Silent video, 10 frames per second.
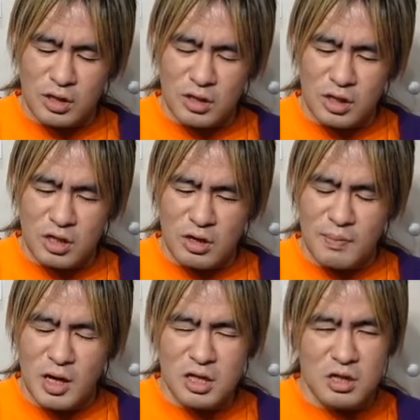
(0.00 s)
だっけ、違う「
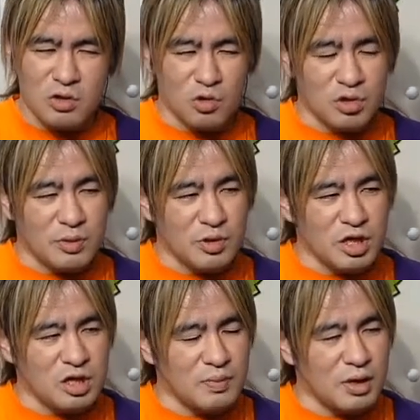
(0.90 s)
魔人城の眠り
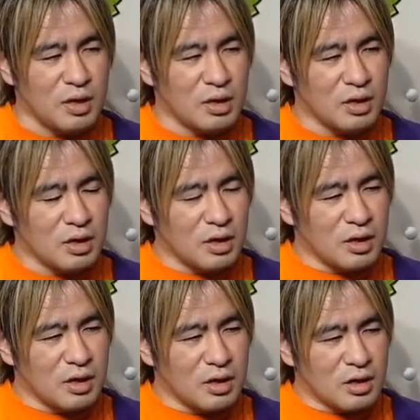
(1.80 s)

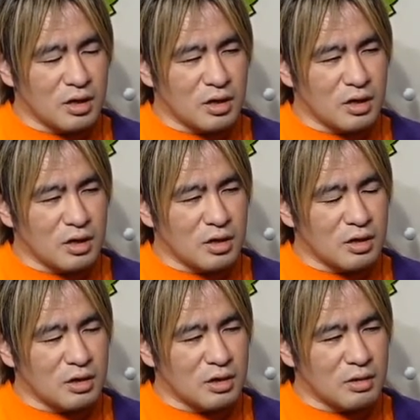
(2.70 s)
姫」「
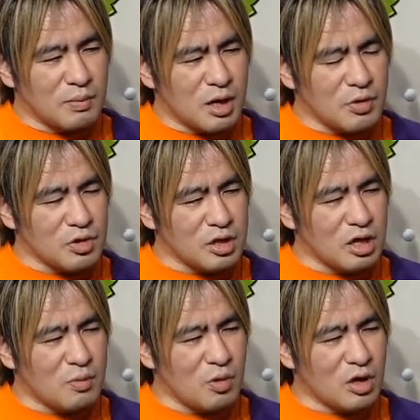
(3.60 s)
摩訶不思議
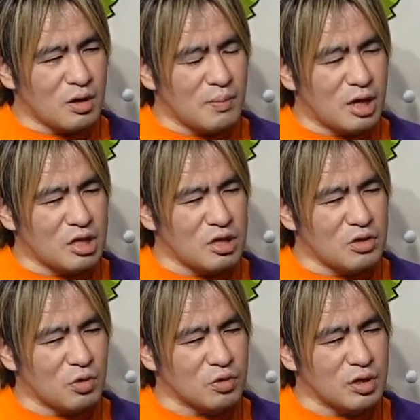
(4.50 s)
大冒険」「魔人
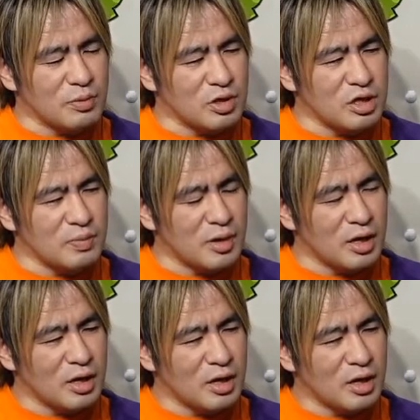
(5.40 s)
城の眠り姫」